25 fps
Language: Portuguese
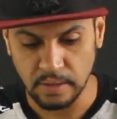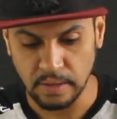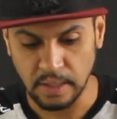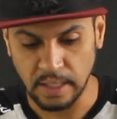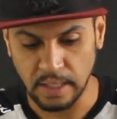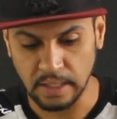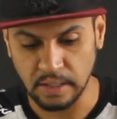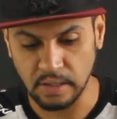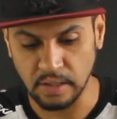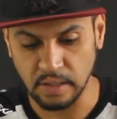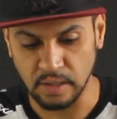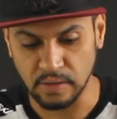
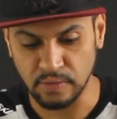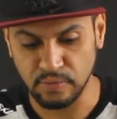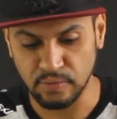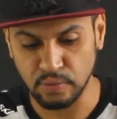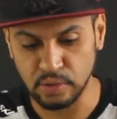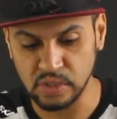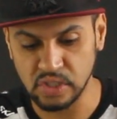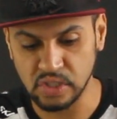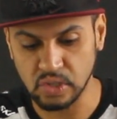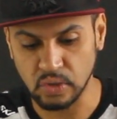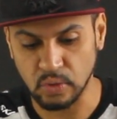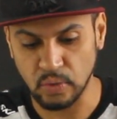Aqui, ó,
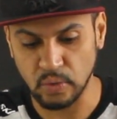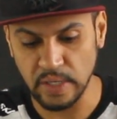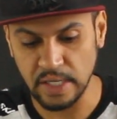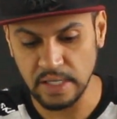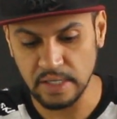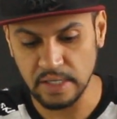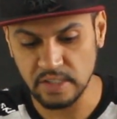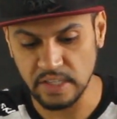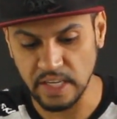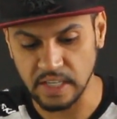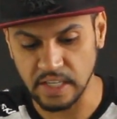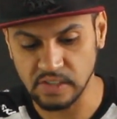Full
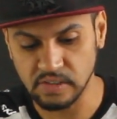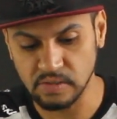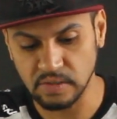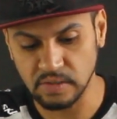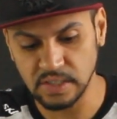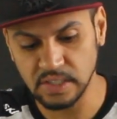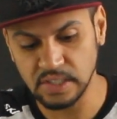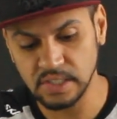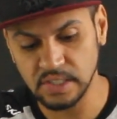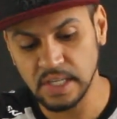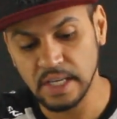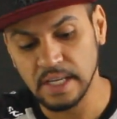Screen
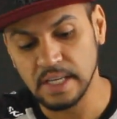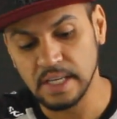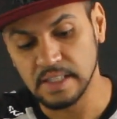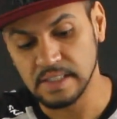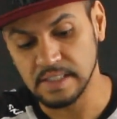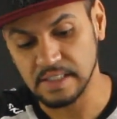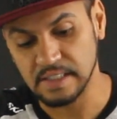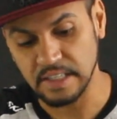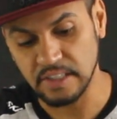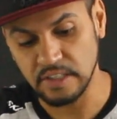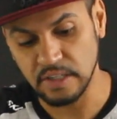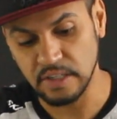Gestures
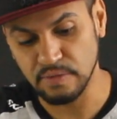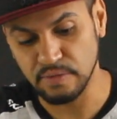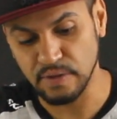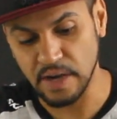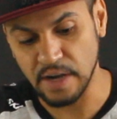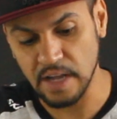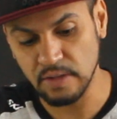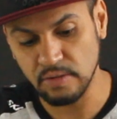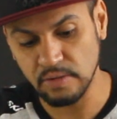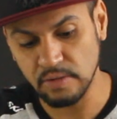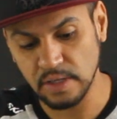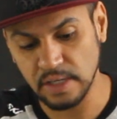
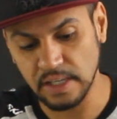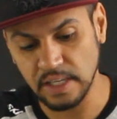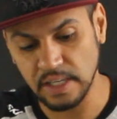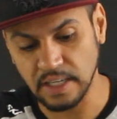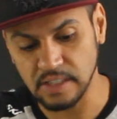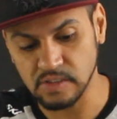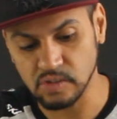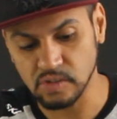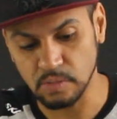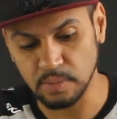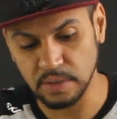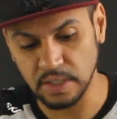desativado,
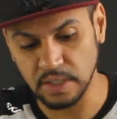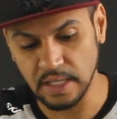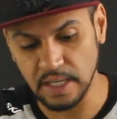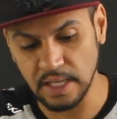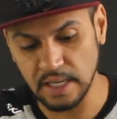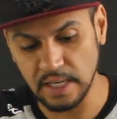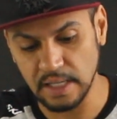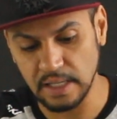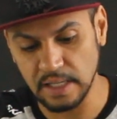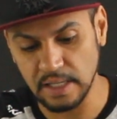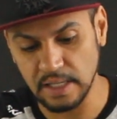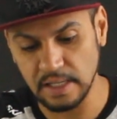clica sobre
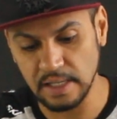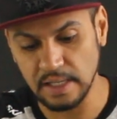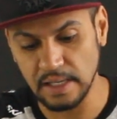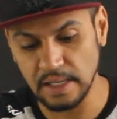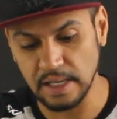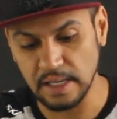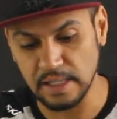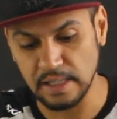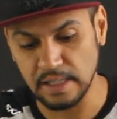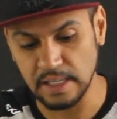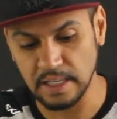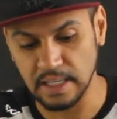ele e
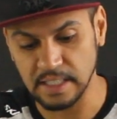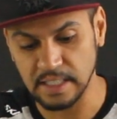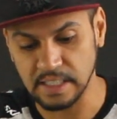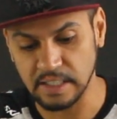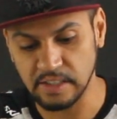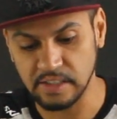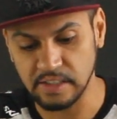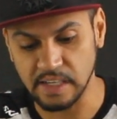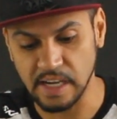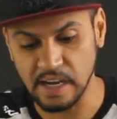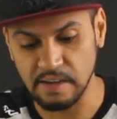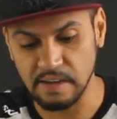aí liga essa
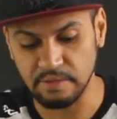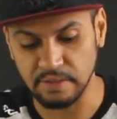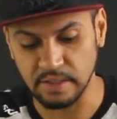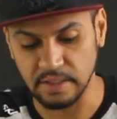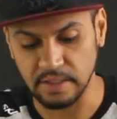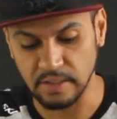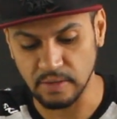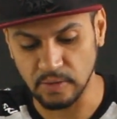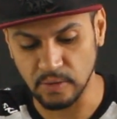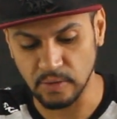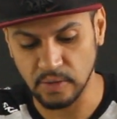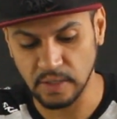chave,
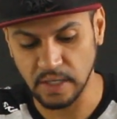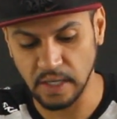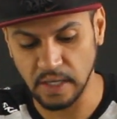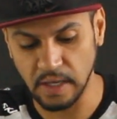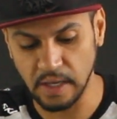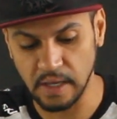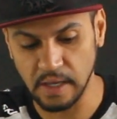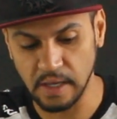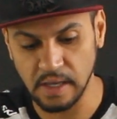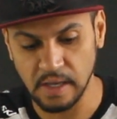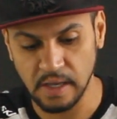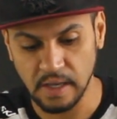
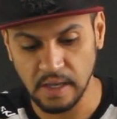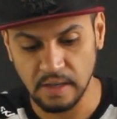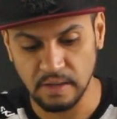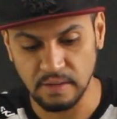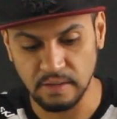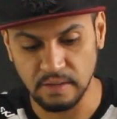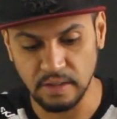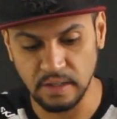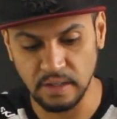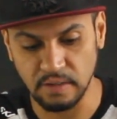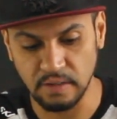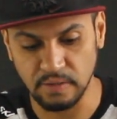ok?
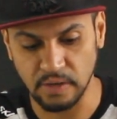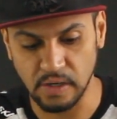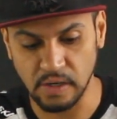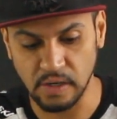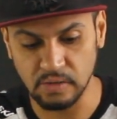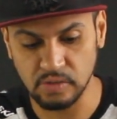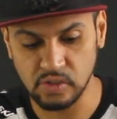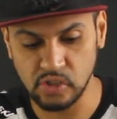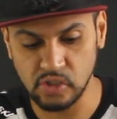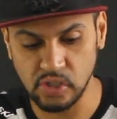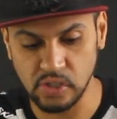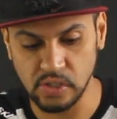E
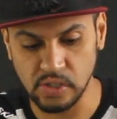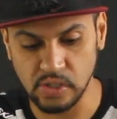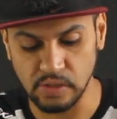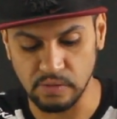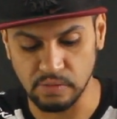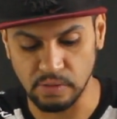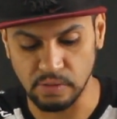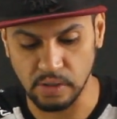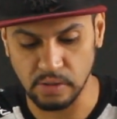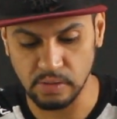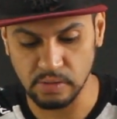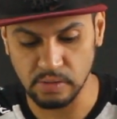volte,
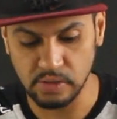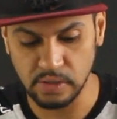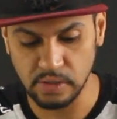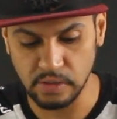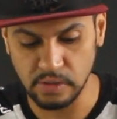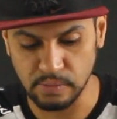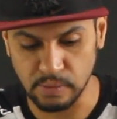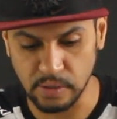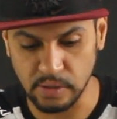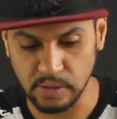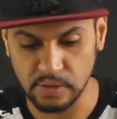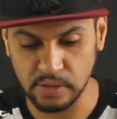volte,
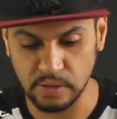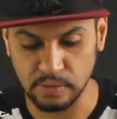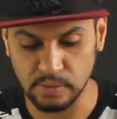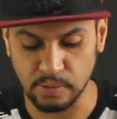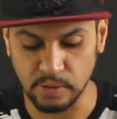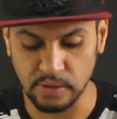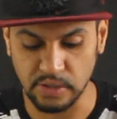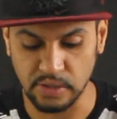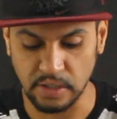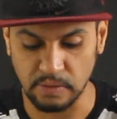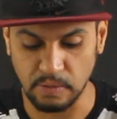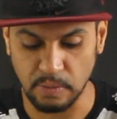volte,
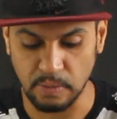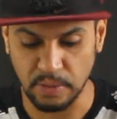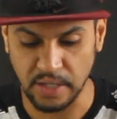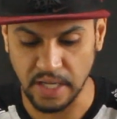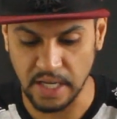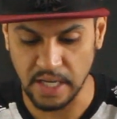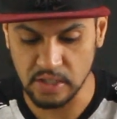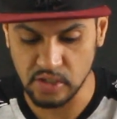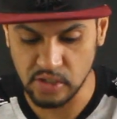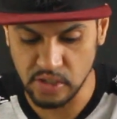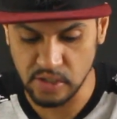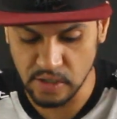volte aqui para o
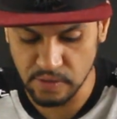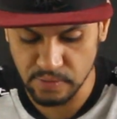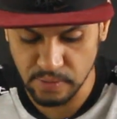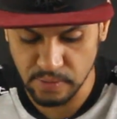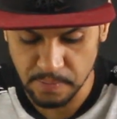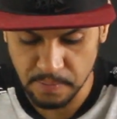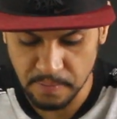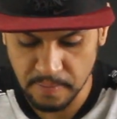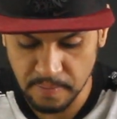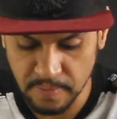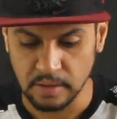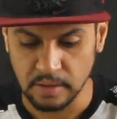aplicativo.
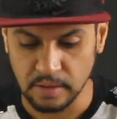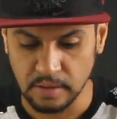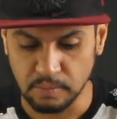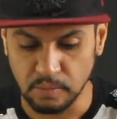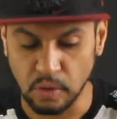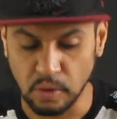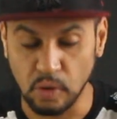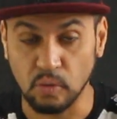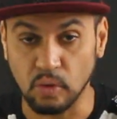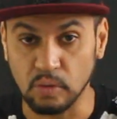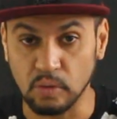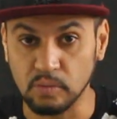
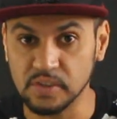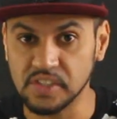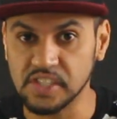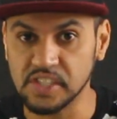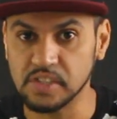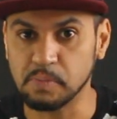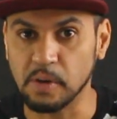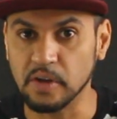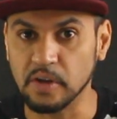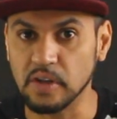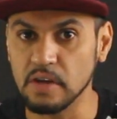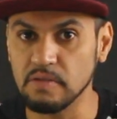Bom, como
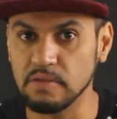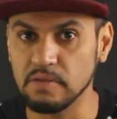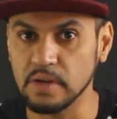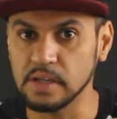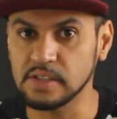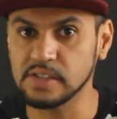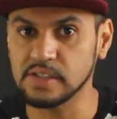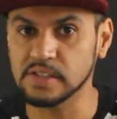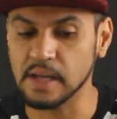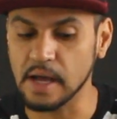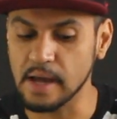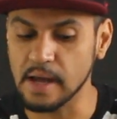vocês podem ver,
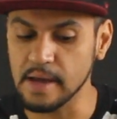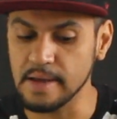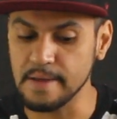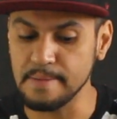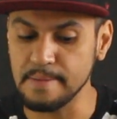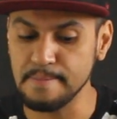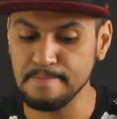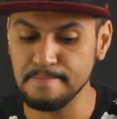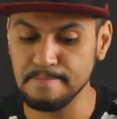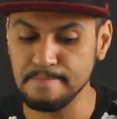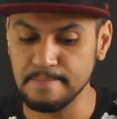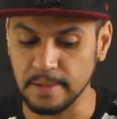está
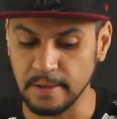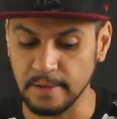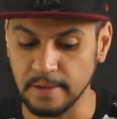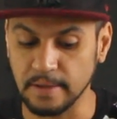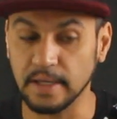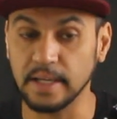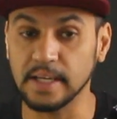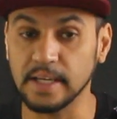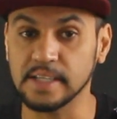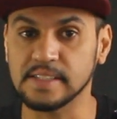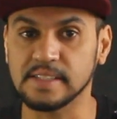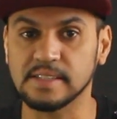em
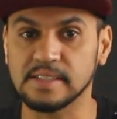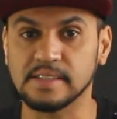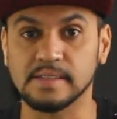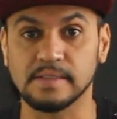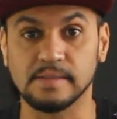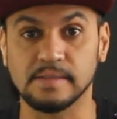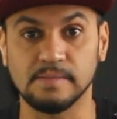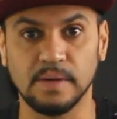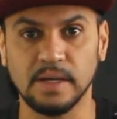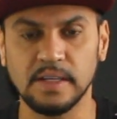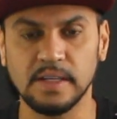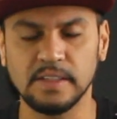
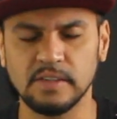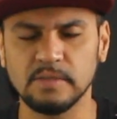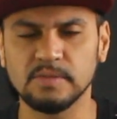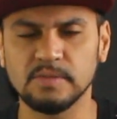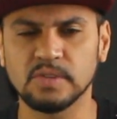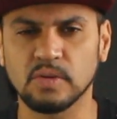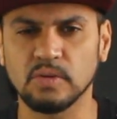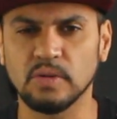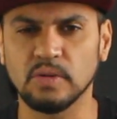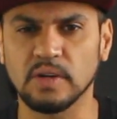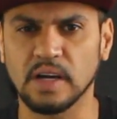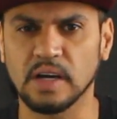inglês, mas
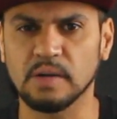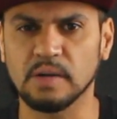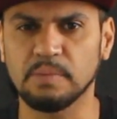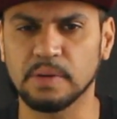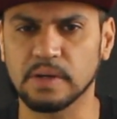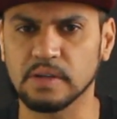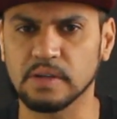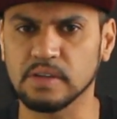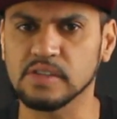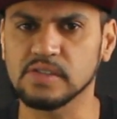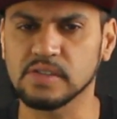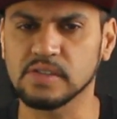vamos colocar
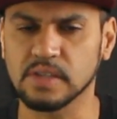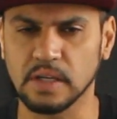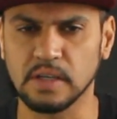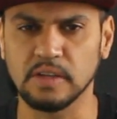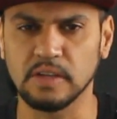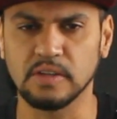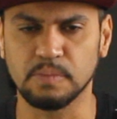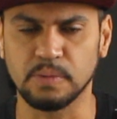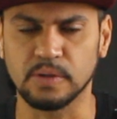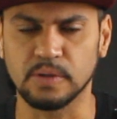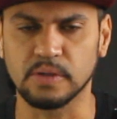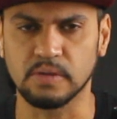para o nosso
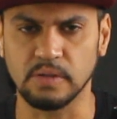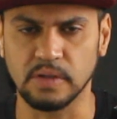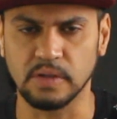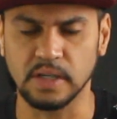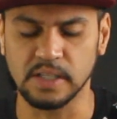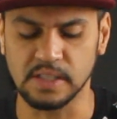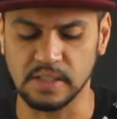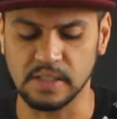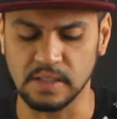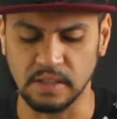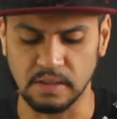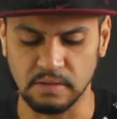querido
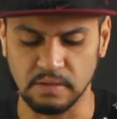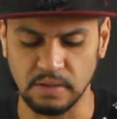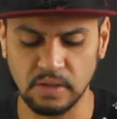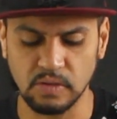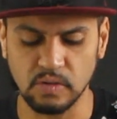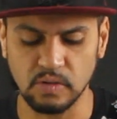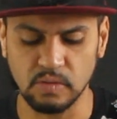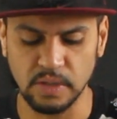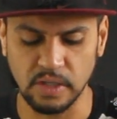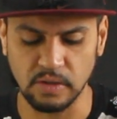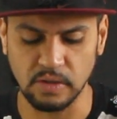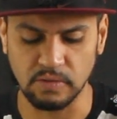português então. Vem
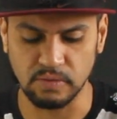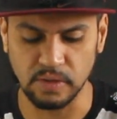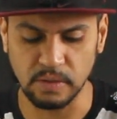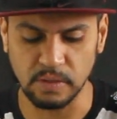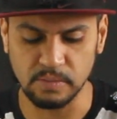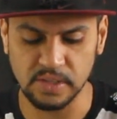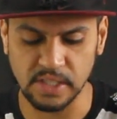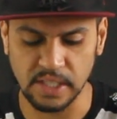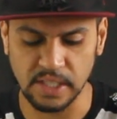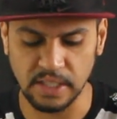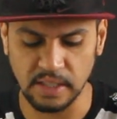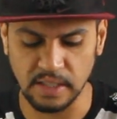comigo,
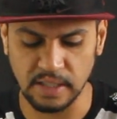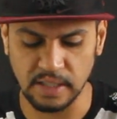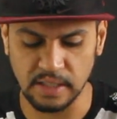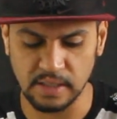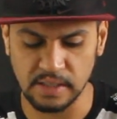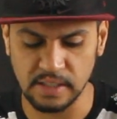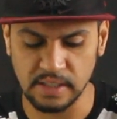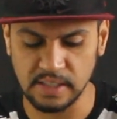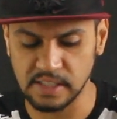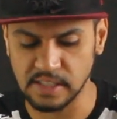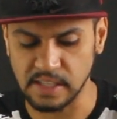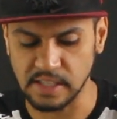vamos aqui na,
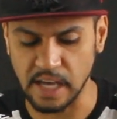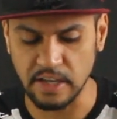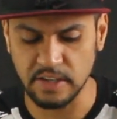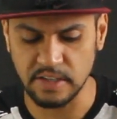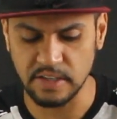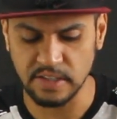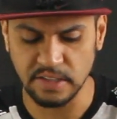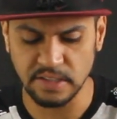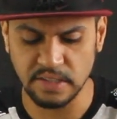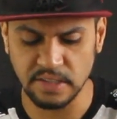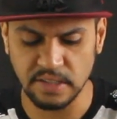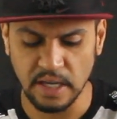em
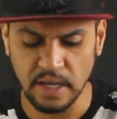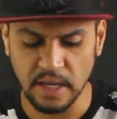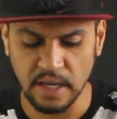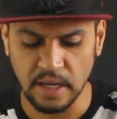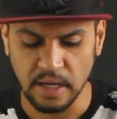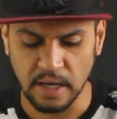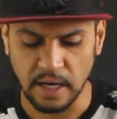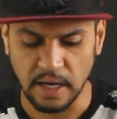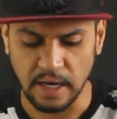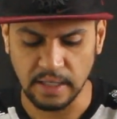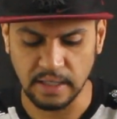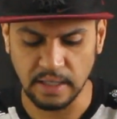Settings,
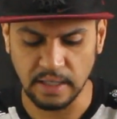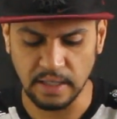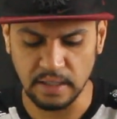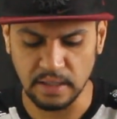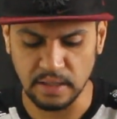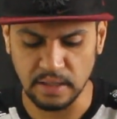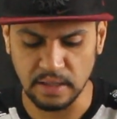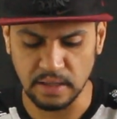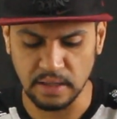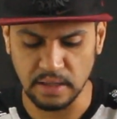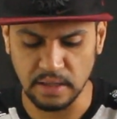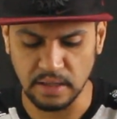aqui
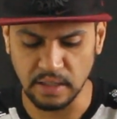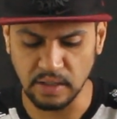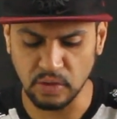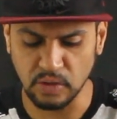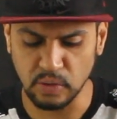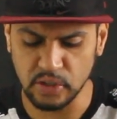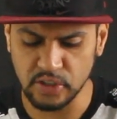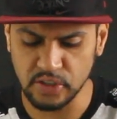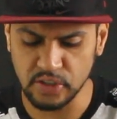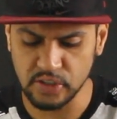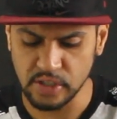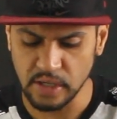em
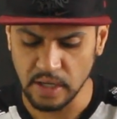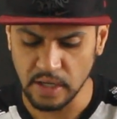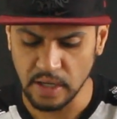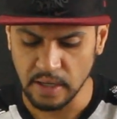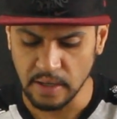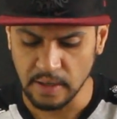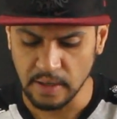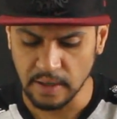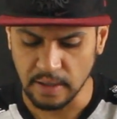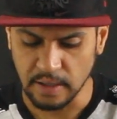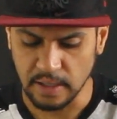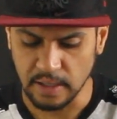Language,
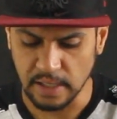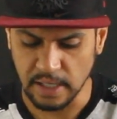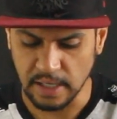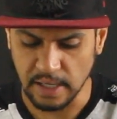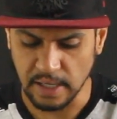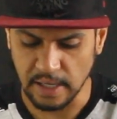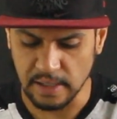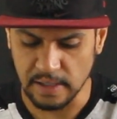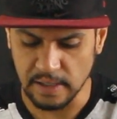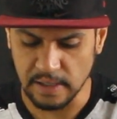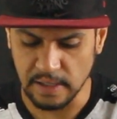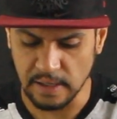
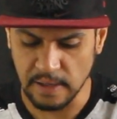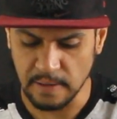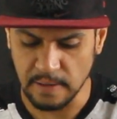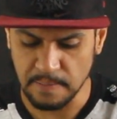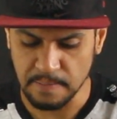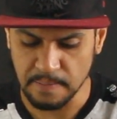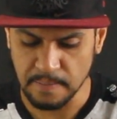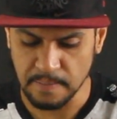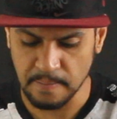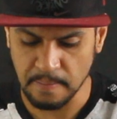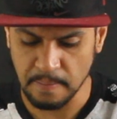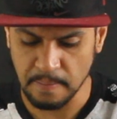clica ali